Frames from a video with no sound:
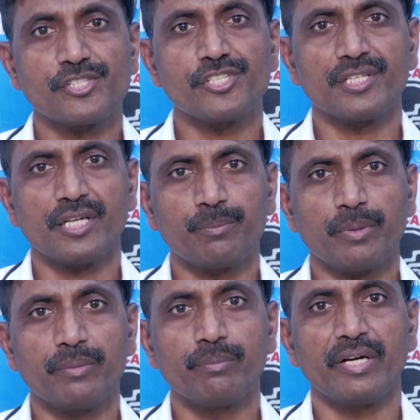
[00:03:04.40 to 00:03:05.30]
కన్స్ట్రిక్ట్
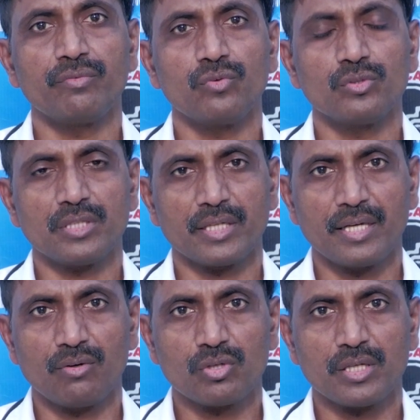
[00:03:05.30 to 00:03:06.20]
అయిపోయి బ్లడ్ ఫ్లో
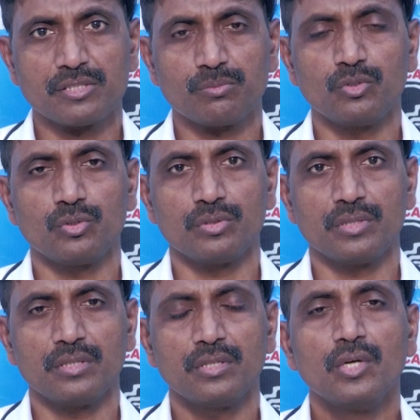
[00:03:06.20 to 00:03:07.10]
తగ్గే అవకాశం
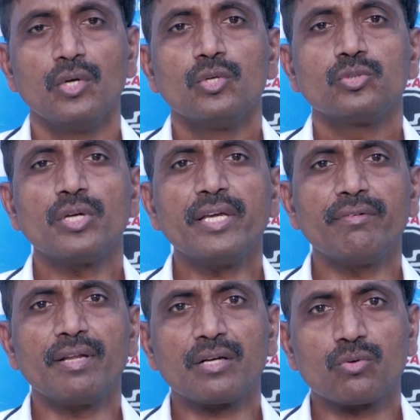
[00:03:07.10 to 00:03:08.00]
ఉంటుంది సో
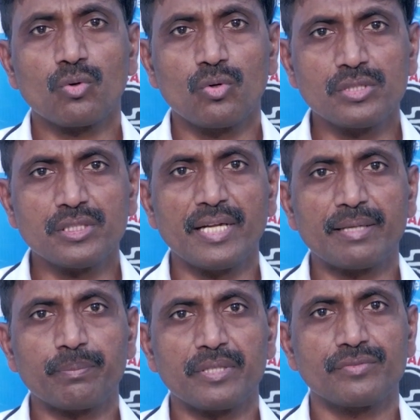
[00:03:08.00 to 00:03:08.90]
ఇవాళ క్లోజ్డ్
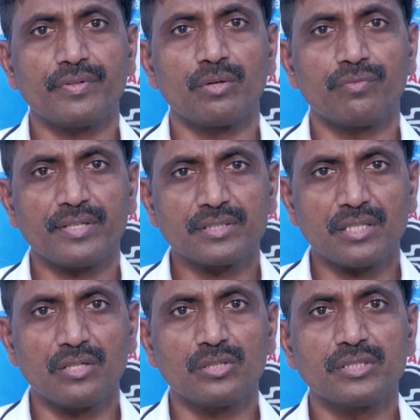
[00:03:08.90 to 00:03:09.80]
అట్మాస్ఫియర్
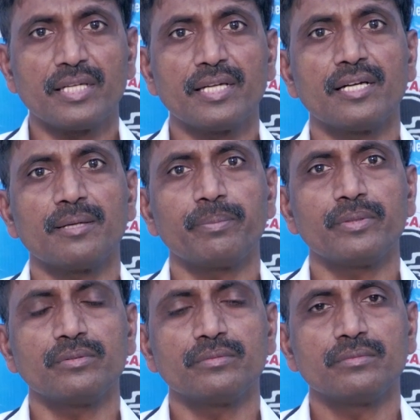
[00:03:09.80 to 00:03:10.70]
ఫంక్షన్లో
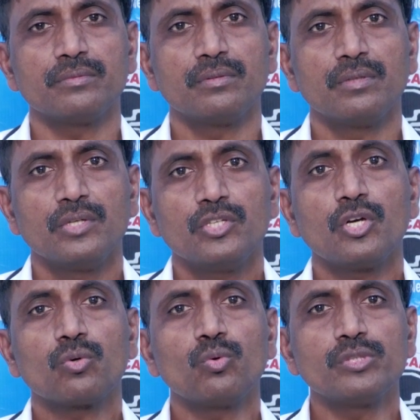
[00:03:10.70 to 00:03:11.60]
జరిగేటప్పుడు
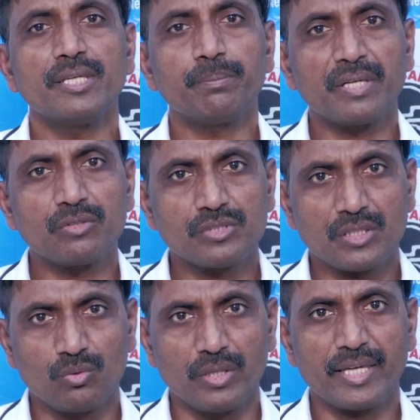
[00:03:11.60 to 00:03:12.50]
ఎక్కువసేపు మనం
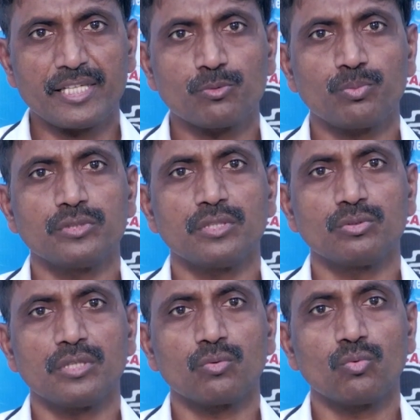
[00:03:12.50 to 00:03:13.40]
సౌండ్కి ఎక్స్పోజ్
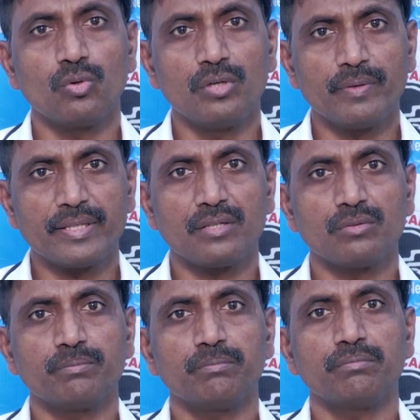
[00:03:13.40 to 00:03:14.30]
అవుతా కోల్డ్ వెదరు